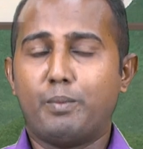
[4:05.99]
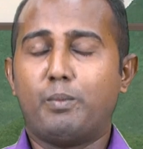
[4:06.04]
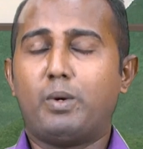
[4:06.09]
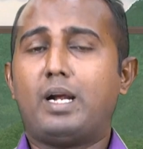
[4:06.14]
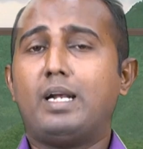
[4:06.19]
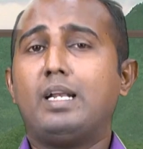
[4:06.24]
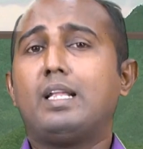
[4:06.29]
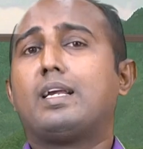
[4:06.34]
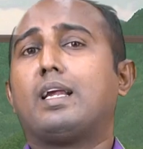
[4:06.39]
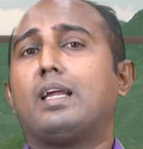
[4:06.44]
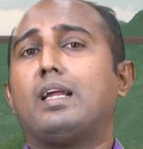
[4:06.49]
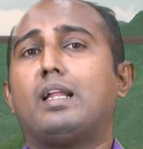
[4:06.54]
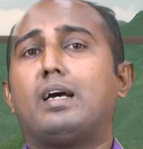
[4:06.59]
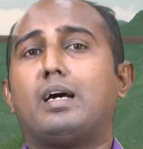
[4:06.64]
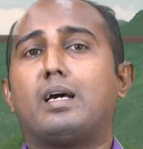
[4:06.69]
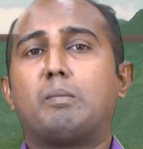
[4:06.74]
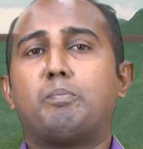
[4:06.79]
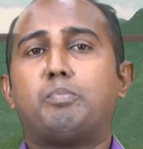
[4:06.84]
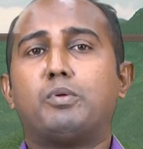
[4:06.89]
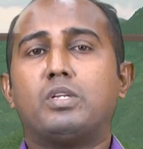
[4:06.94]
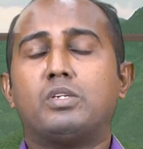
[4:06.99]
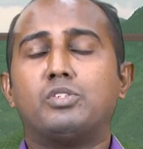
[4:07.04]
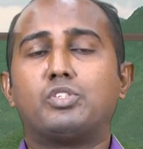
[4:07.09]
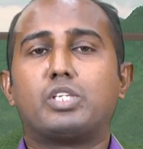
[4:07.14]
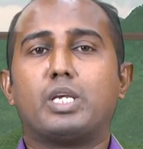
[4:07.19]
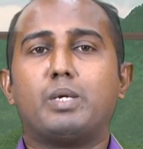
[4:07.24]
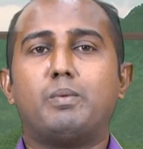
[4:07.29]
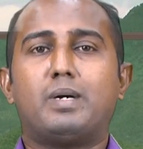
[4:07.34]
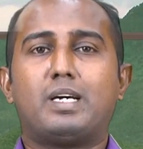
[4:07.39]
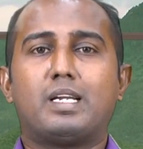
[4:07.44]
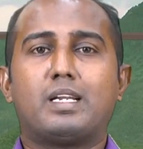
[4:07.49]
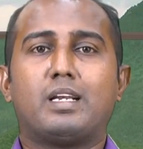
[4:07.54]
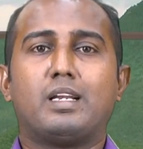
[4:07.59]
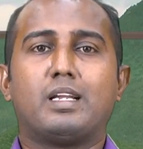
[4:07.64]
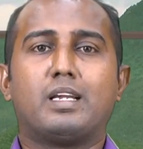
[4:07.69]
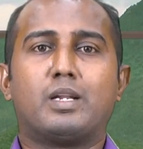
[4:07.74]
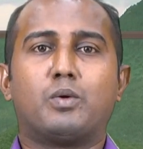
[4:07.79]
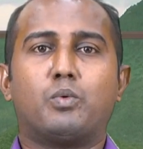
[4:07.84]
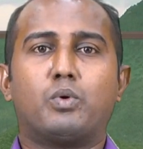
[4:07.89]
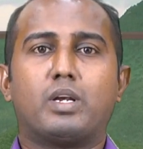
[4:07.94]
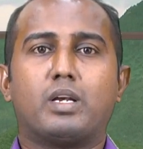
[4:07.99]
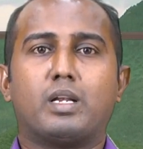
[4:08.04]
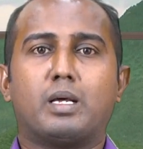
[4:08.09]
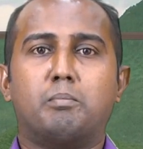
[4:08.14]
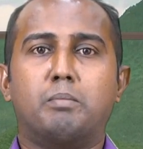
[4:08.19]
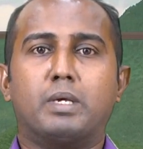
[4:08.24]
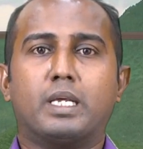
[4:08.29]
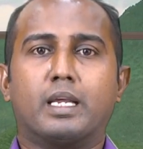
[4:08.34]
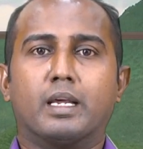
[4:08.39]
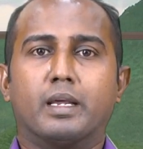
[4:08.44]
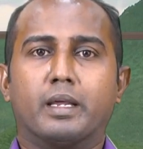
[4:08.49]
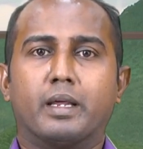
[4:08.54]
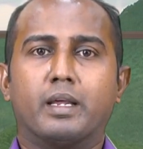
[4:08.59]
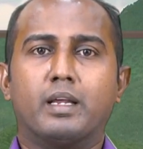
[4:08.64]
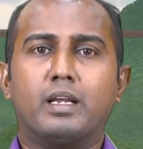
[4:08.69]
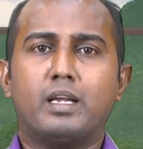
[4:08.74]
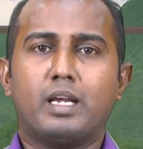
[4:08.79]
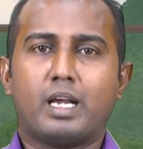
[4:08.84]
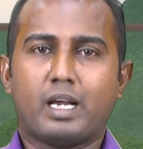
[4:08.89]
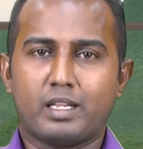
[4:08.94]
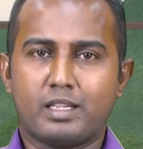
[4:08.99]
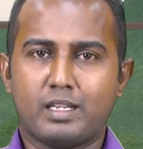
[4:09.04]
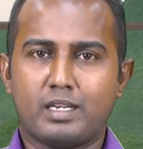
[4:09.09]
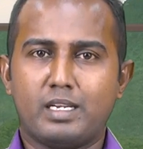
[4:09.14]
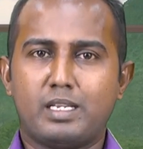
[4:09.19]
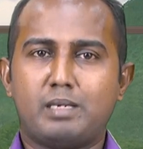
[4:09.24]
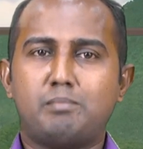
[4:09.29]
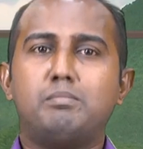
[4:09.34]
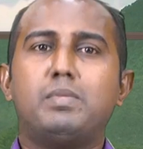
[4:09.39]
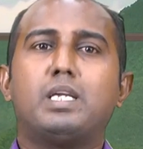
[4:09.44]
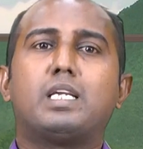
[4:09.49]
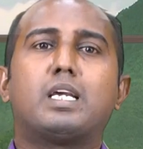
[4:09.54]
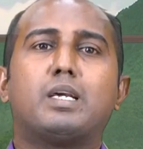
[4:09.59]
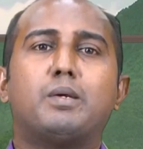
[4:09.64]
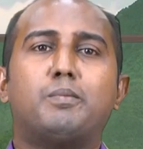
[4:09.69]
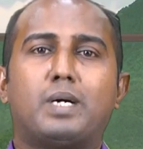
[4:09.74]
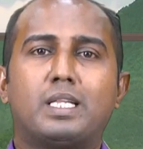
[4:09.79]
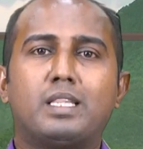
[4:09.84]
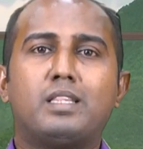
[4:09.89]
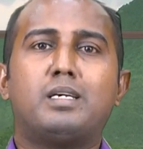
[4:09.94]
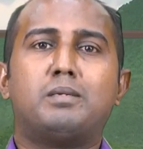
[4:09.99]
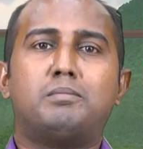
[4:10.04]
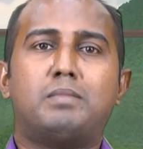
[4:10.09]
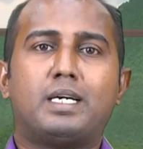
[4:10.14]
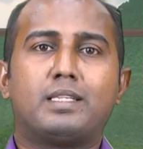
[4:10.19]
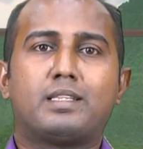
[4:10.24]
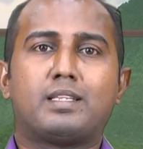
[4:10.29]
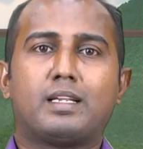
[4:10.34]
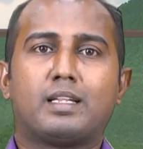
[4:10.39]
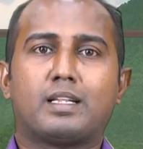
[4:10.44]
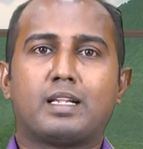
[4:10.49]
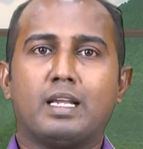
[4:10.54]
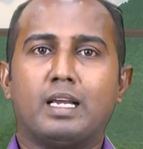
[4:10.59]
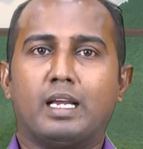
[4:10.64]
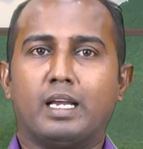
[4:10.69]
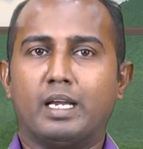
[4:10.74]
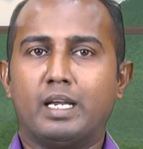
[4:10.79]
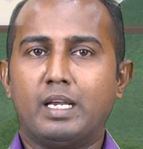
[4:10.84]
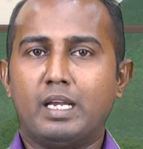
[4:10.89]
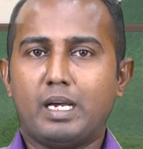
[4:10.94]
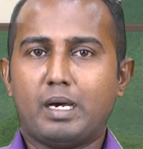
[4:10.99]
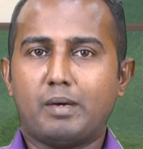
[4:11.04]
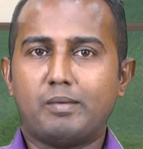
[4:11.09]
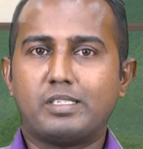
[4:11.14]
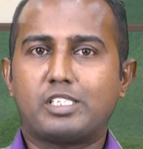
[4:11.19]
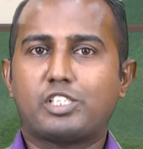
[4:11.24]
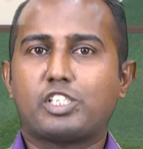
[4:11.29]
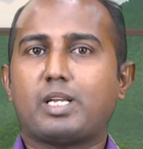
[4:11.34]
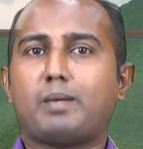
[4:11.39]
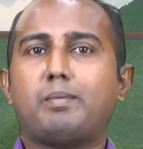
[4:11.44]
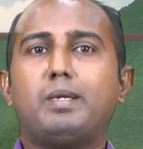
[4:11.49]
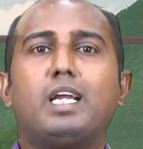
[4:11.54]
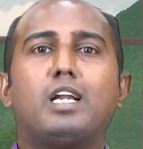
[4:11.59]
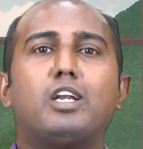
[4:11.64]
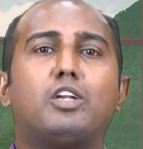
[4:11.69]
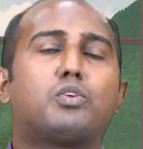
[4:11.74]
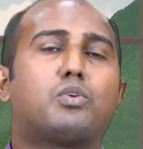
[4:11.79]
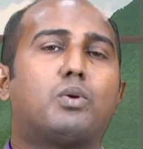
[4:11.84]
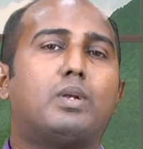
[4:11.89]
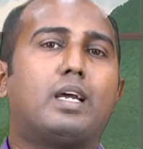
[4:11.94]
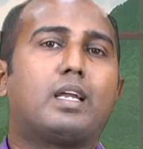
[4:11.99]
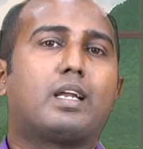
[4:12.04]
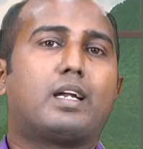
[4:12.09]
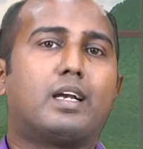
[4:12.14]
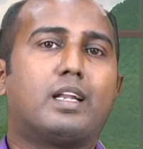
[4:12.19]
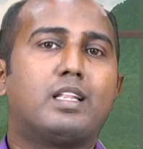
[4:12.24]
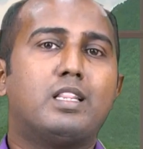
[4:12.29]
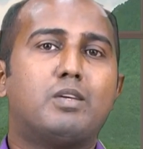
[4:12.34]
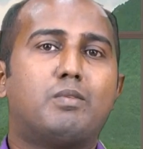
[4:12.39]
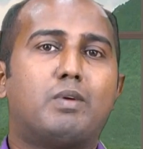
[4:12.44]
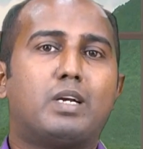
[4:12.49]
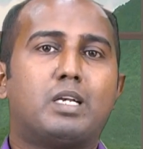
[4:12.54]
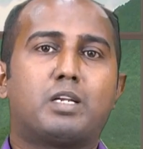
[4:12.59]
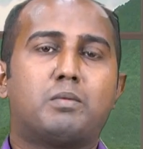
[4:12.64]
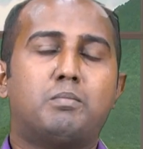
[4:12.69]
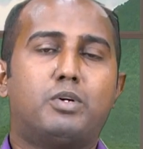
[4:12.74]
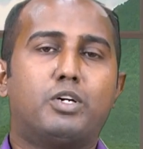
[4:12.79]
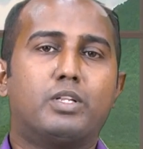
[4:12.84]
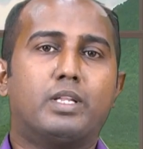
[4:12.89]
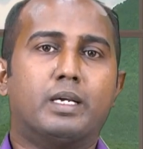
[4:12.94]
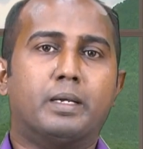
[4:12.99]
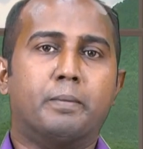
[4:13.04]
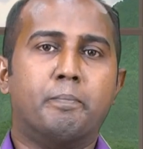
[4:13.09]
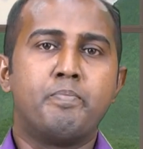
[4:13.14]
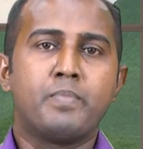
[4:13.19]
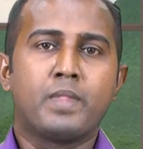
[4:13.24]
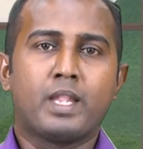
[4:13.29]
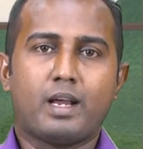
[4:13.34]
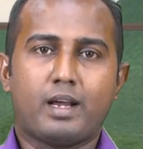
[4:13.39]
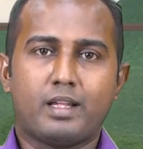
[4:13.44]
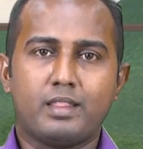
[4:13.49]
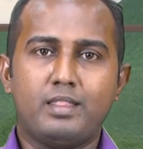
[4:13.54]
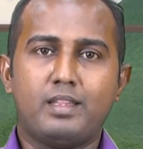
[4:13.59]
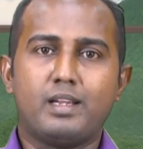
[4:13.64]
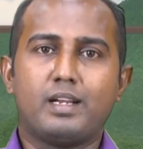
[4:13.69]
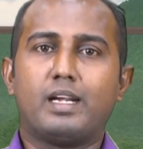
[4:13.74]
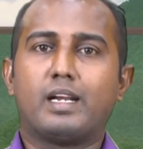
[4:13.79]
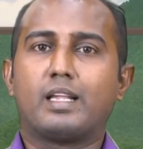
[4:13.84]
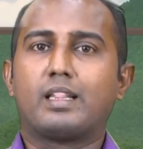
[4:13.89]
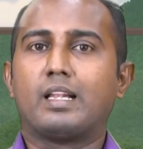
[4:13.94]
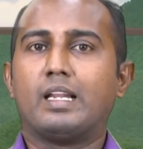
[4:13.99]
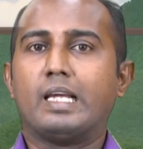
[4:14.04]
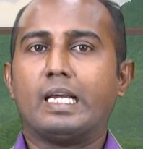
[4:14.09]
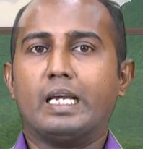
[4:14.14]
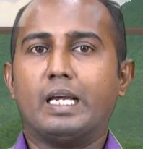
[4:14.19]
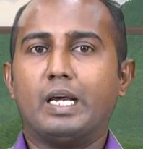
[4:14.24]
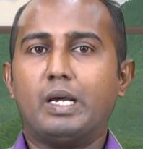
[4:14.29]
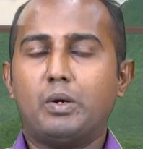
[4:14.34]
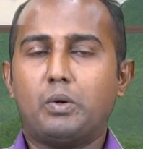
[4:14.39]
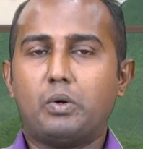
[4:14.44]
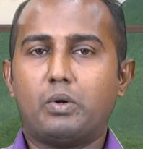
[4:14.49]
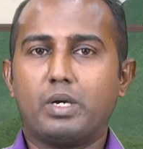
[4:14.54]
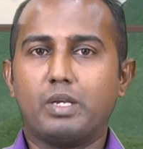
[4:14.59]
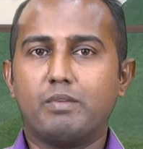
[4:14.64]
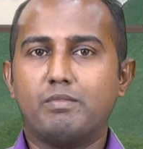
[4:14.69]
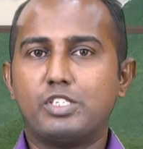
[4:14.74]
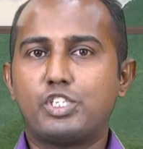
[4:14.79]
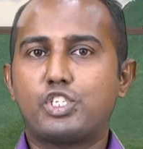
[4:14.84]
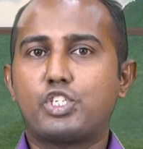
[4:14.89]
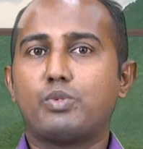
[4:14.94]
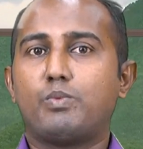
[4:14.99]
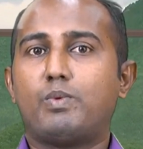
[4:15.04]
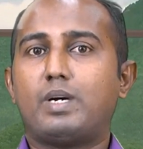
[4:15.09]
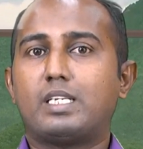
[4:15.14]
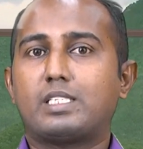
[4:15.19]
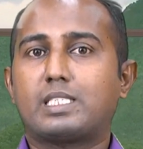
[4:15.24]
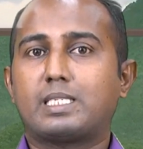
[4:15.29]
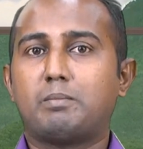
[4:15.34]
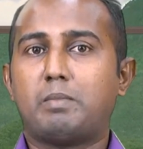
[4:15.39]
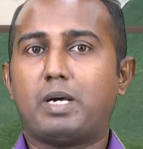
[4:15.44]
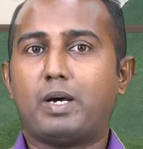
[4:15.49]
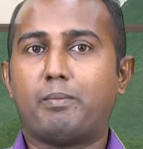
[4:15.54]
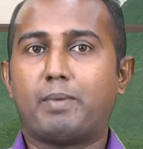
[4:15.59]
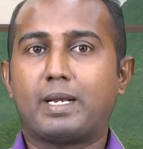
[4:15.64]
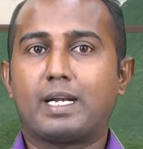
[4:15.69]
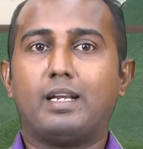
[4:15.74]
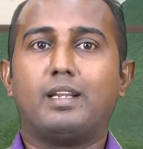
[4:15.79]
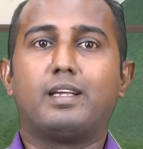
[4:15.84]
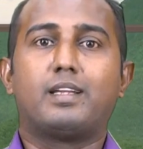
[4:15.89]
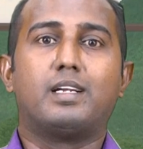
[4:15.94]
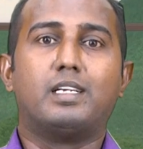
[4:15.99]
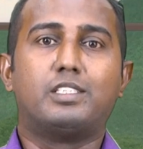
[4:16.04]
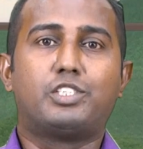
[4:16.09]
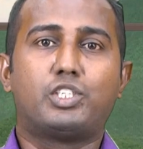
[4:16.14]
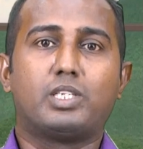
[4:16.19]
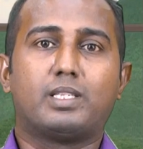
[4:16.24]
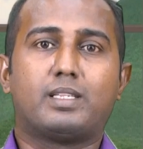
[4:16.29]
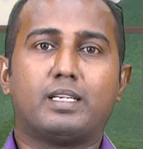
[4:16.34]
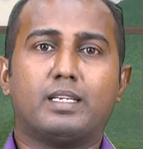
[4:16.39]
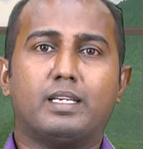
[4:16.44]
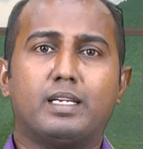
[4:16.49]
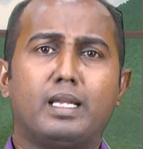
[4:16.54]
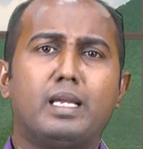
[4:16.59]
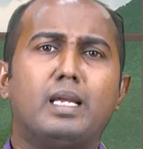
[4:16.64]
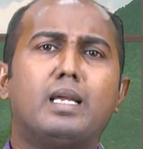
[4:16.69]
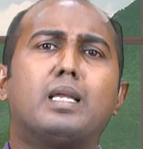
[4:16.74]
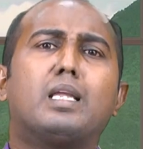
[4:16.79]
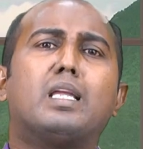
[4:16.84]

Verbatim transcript: என் வாழ்க்கையில் அற்புதம் செய்வார் என்கிற ஒரு நம்பிக்கை அந்த நம்பிக்கை வந்த மாத்திரத்தில் அவள் சபைகளுக்குள்ளே கடந்து வரும்போது அந்த இடத்துல அவருடைய விசுவாசம் அவர்களை ரட்சித்து